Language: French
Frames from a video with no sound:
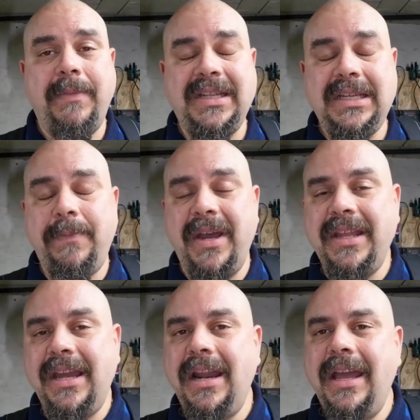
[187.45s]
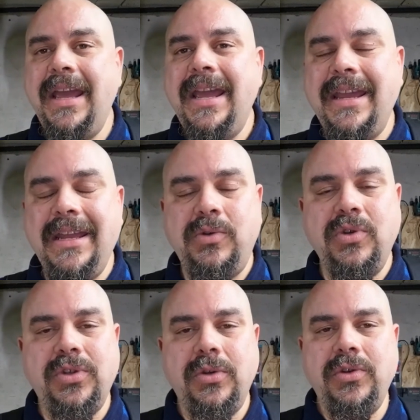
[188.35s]
Bâti Panel est
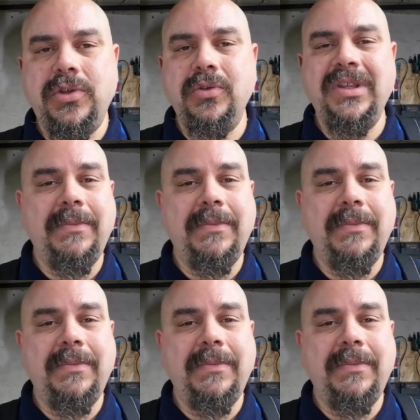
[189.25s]
une solution